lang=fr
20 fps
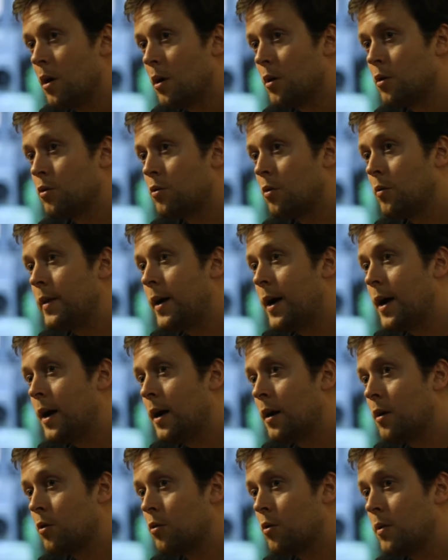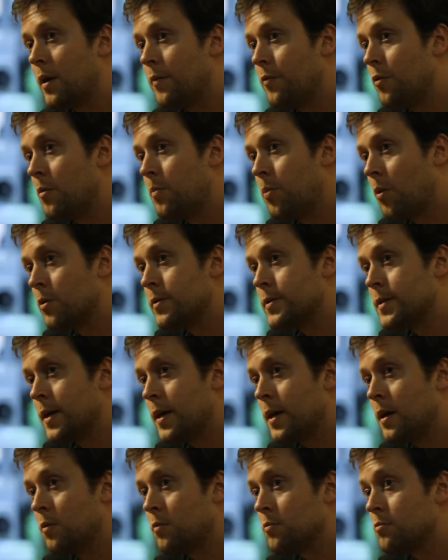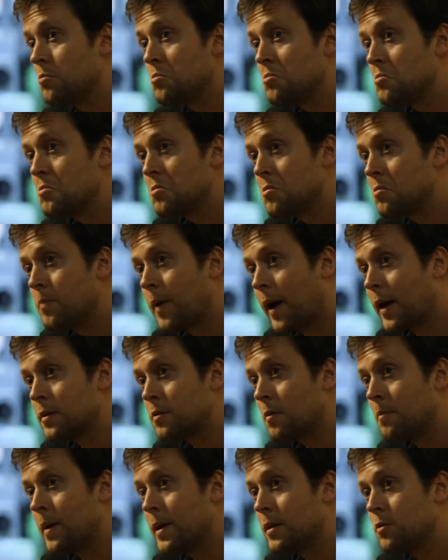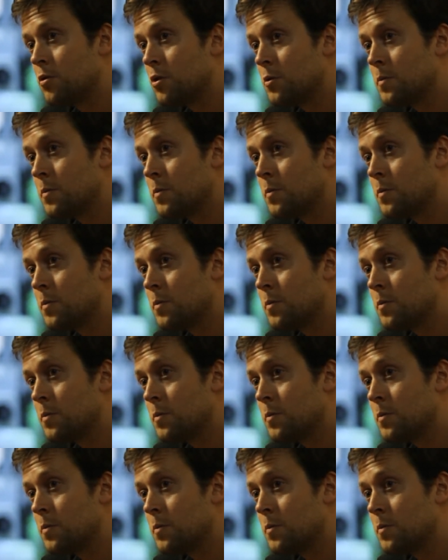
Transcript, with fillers: Quand on a quand on a vu le procès, par exemple Mathieu,